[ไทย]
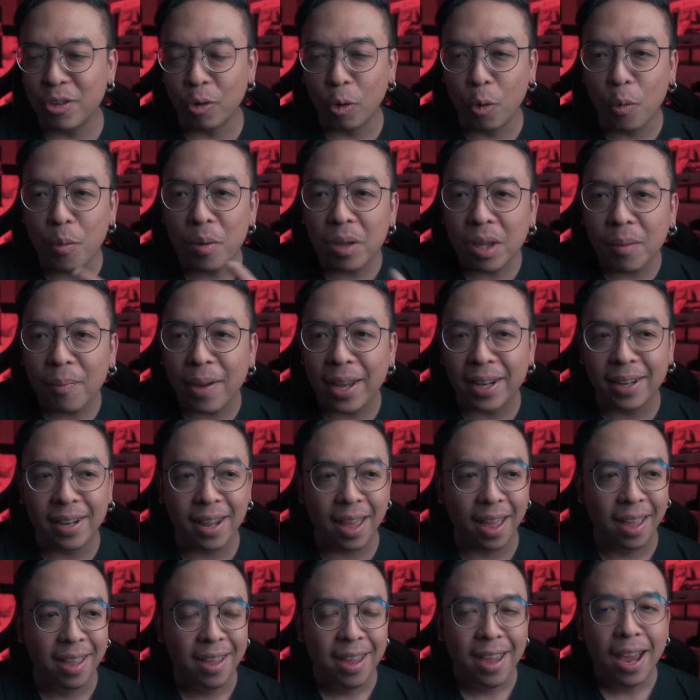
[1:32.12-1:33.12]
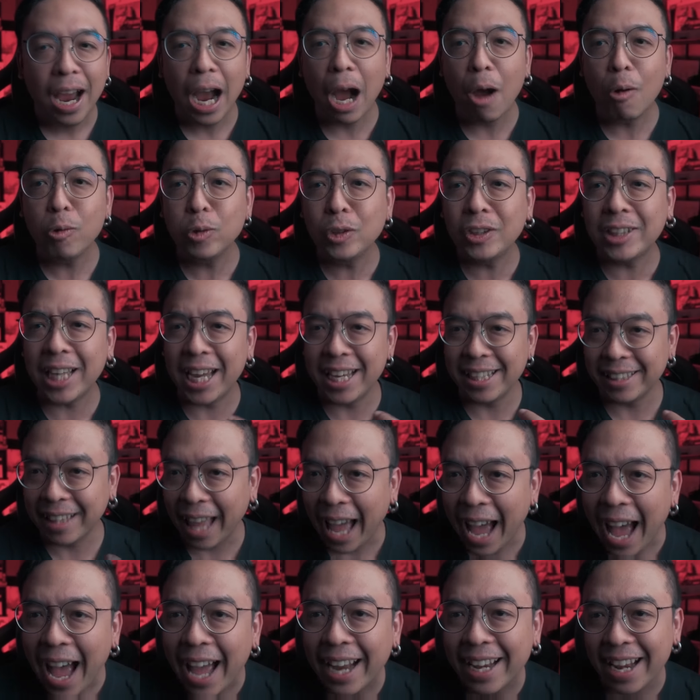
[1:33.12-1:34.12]
สุขุมวิทิบเนี่ยเขาใส่
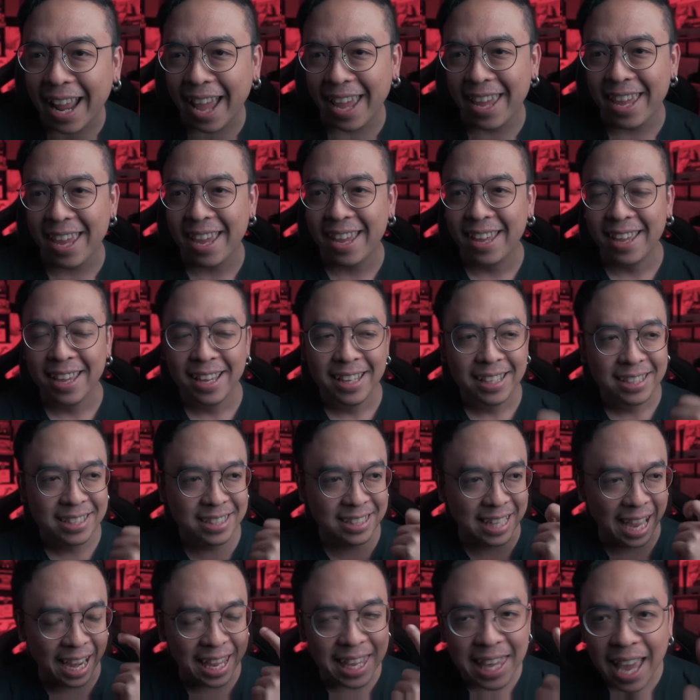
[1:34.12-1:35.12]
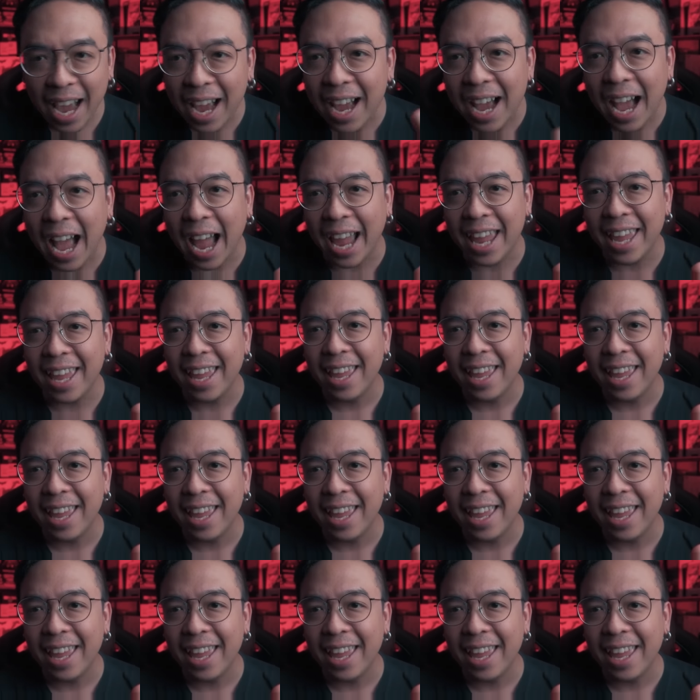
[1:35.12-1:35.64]
ท่าไหน ใส่ยังไง